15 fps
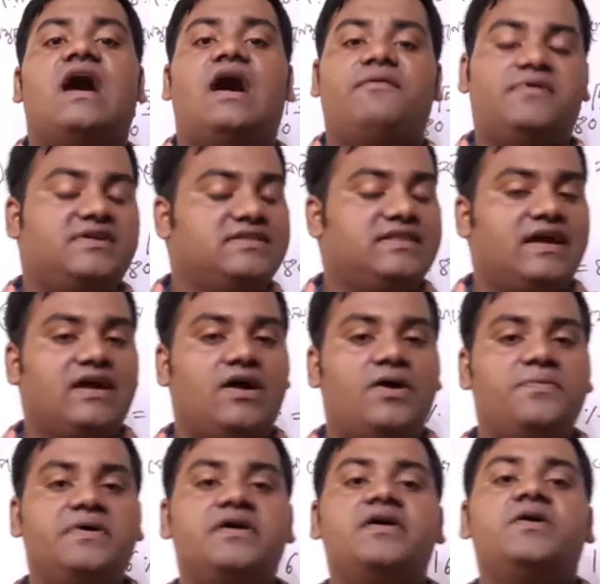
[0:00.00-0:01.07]
আবার দেখা
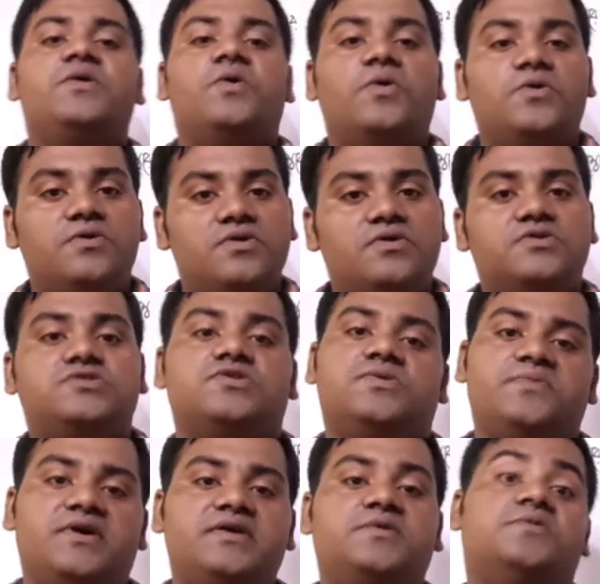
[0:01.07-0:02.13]
হবে অন্য
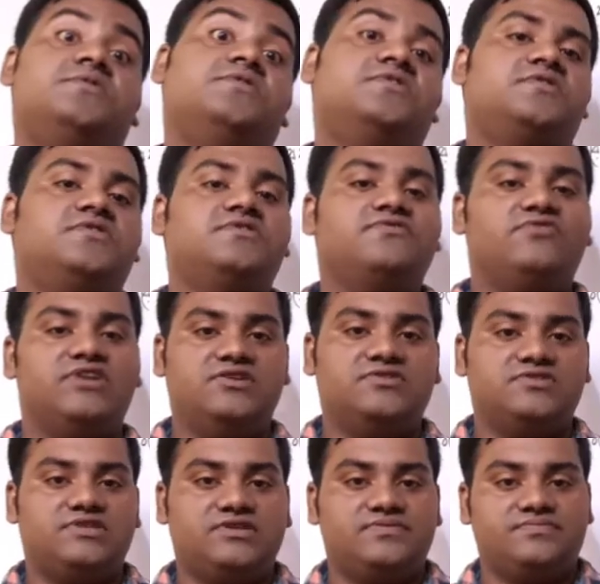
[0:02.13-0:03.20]
সময় অন্য কোনো
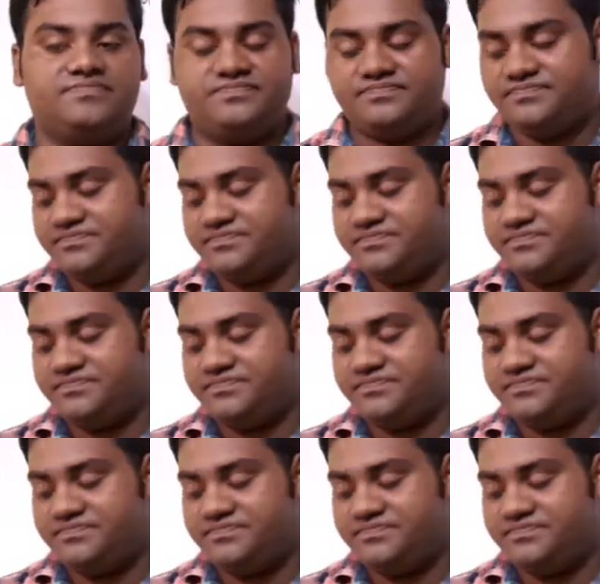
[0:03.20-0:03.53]
ভিডিওতে